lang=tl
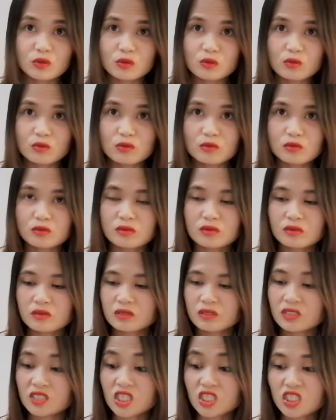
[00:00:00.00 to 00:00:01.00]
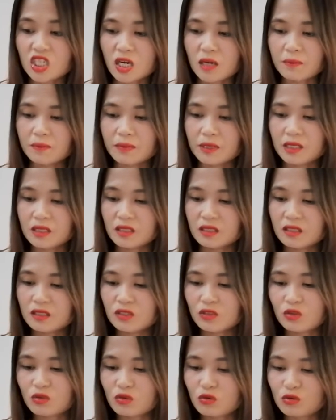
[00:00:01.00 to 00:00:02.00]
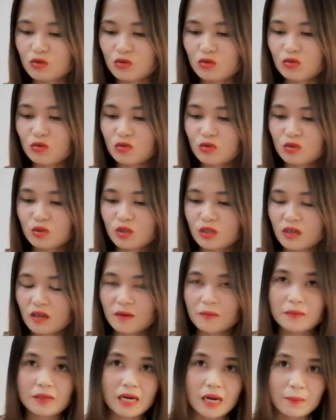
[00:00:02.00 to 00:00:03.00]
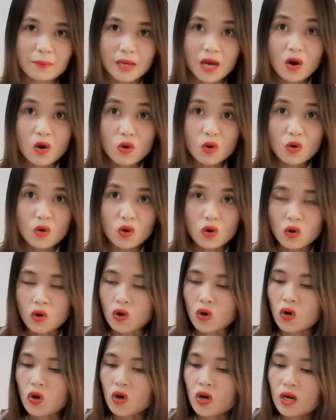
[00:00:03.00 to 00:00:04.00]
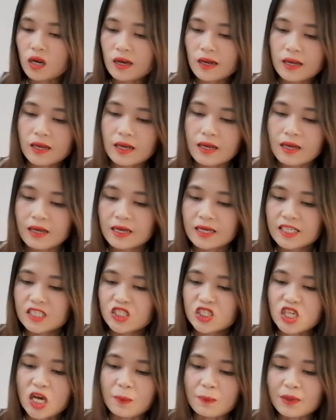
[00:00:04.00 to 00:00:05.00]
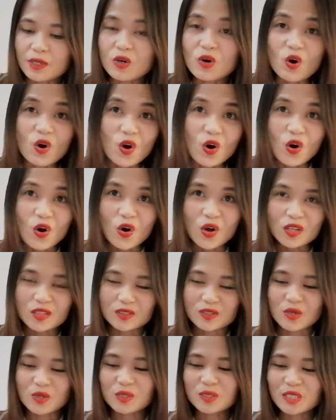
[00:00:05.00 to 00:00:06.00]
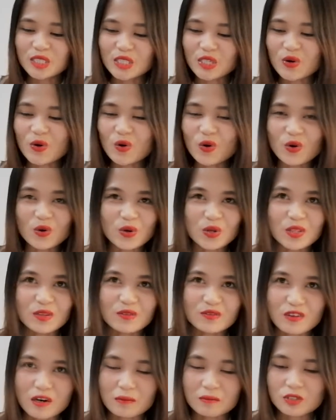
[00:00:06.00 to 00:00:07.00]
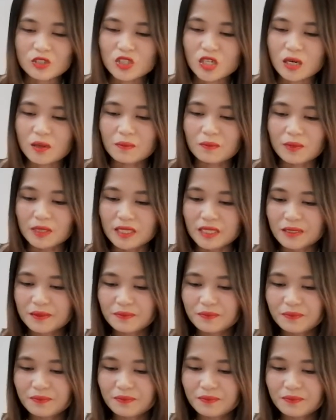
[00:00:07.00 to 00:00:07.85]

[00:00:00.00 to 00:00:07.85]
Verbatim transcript: ko tong sa Shopee. So, marami akong haul. Shopping haul, grocery haul from Shopee.